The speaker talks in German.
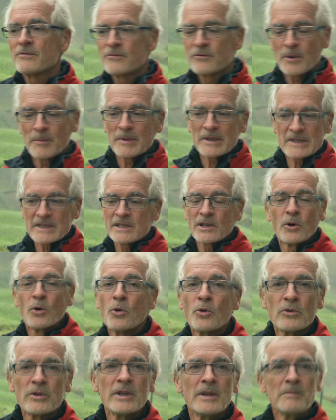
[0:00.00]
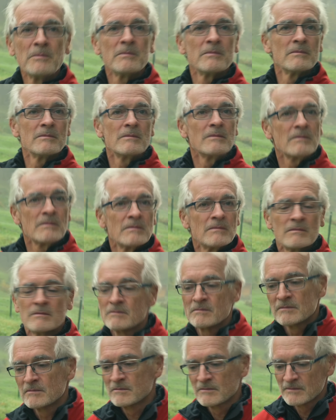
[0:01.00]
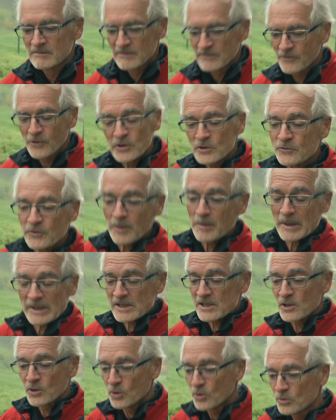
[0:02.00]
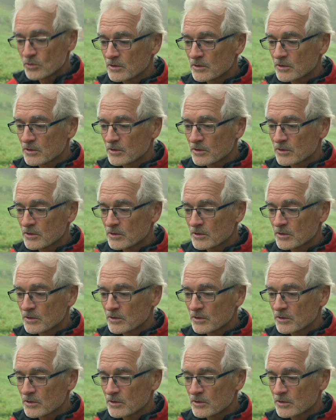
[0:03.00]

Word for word: Formation im Felsformation